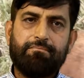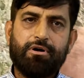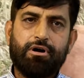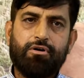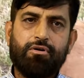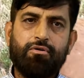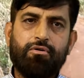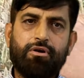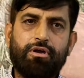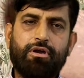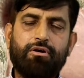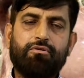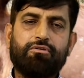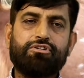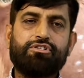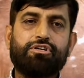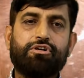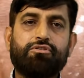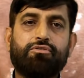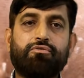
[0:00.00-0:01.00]
बकरों के
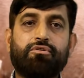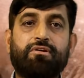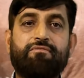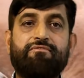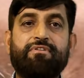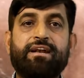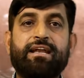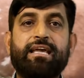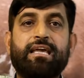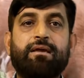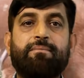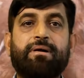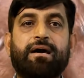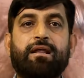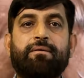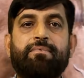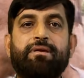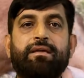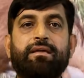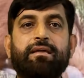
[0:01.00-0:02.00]
और छतरों के वंडे के
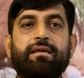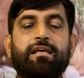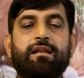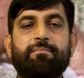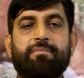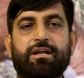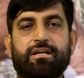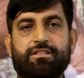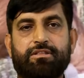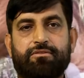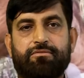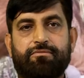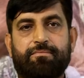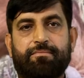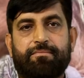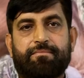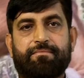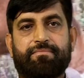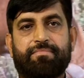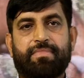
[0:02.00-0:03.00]
बारे में इल्म रखते हों
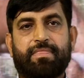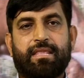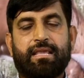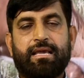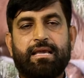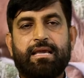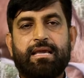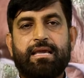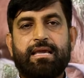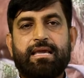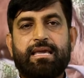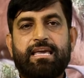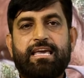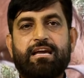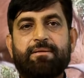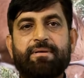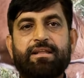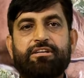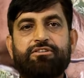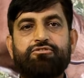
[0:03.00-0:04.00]

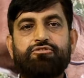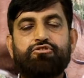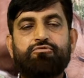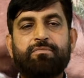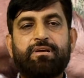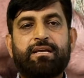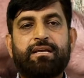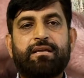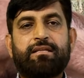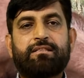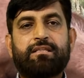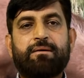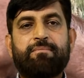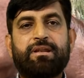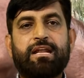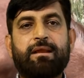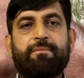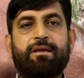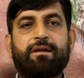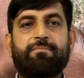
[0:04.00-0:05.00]
एक मैंने शुरू में
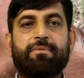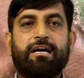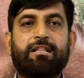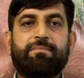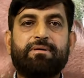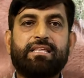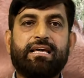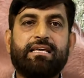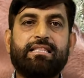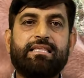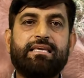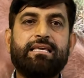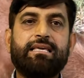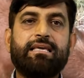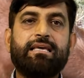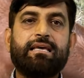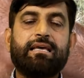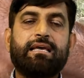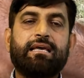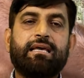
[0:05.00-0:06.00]
थंबनेल में एक बात बताई थी
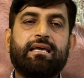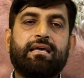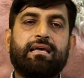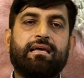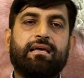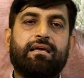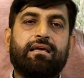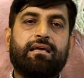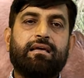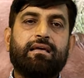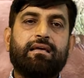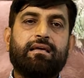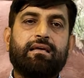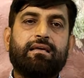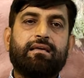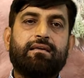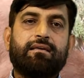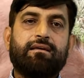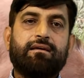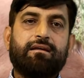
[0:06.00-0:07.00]

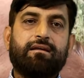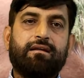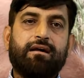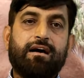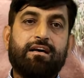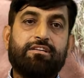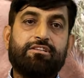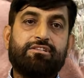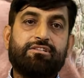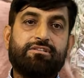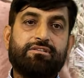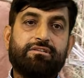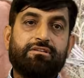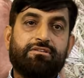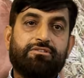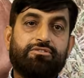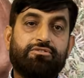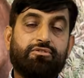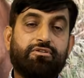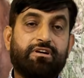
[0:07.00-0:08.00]
कि
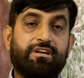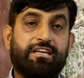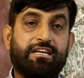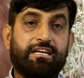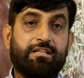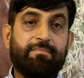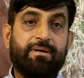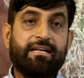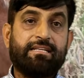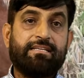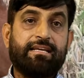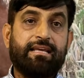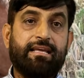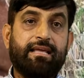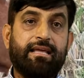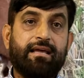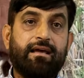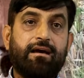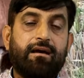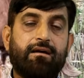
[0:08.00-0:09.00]
राज जो हकीकत बन जाए
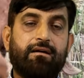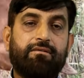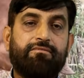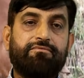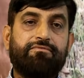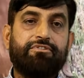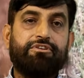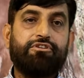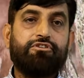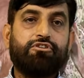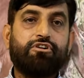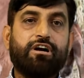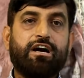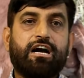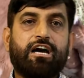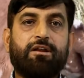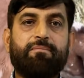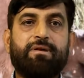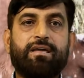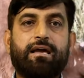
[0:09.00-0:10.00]
वीडियो के
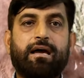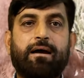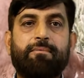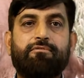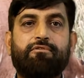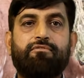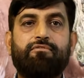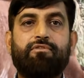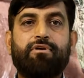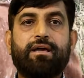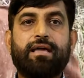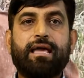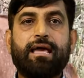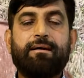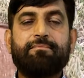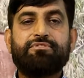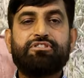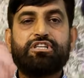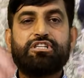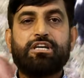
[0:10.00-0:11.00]
आखिर में आपको वो
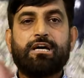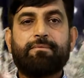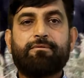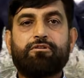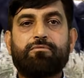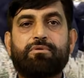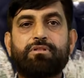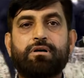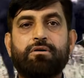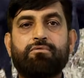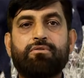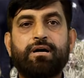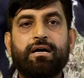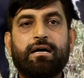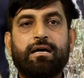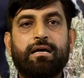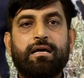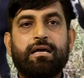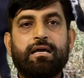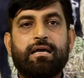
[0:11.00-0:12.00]
अहम चीज़ आपको बताऊंगा
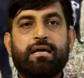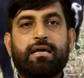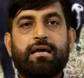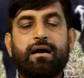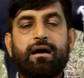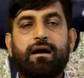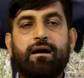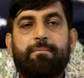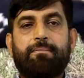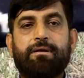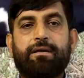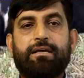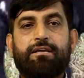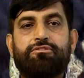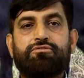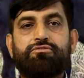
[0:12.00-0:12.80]
कि आपके